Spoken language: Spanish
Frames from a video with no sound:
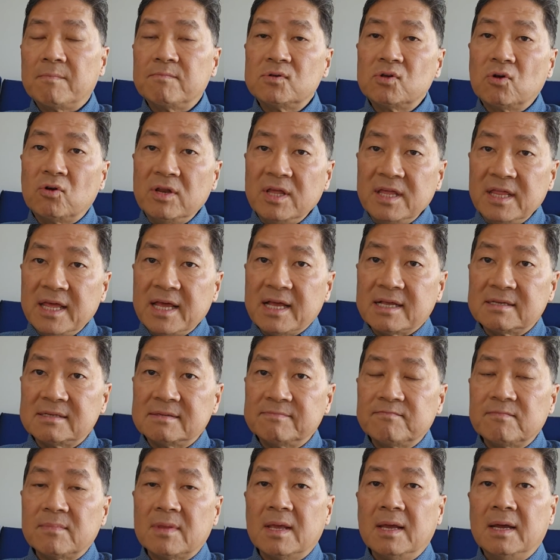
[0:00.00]
Son
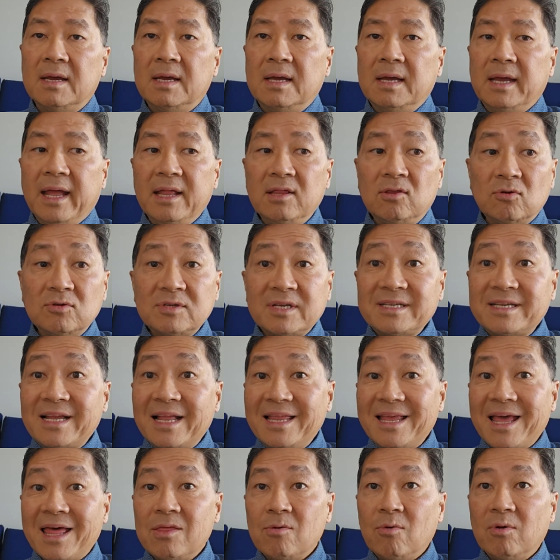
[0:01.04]
ideas. Entonces
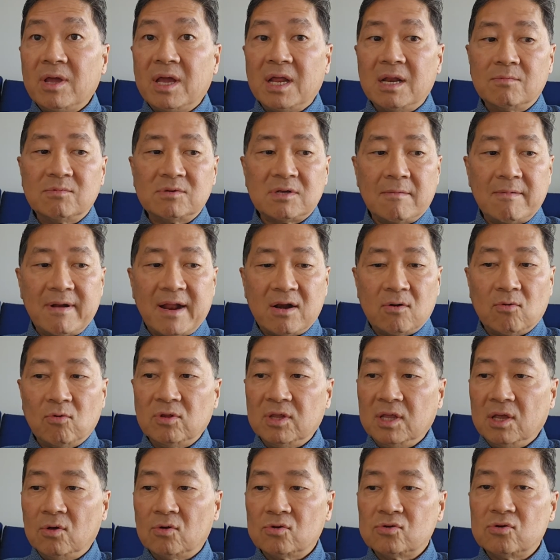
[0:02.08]
el día de hoy queremos hablar
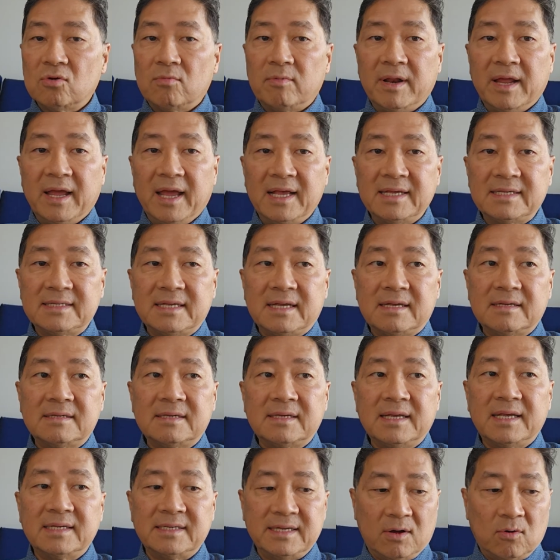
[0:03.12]
contigo sobre
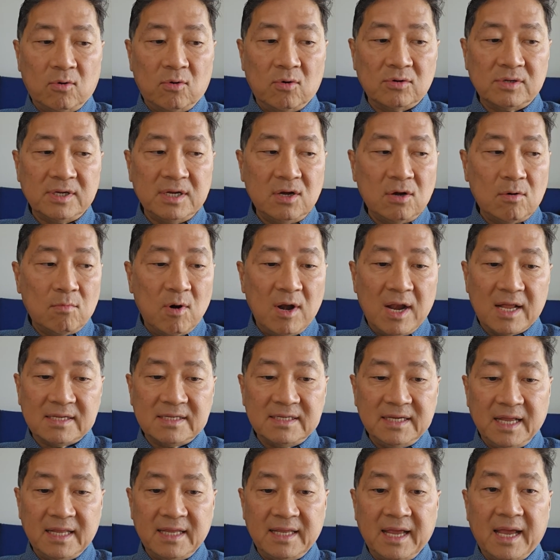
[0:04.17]
estas que se conocen como las
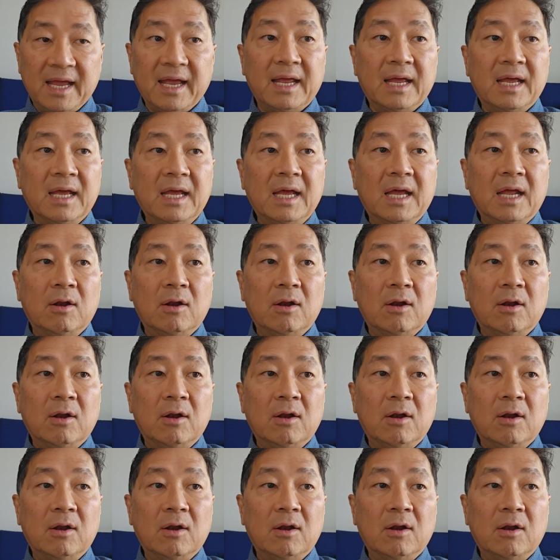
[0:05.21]
siete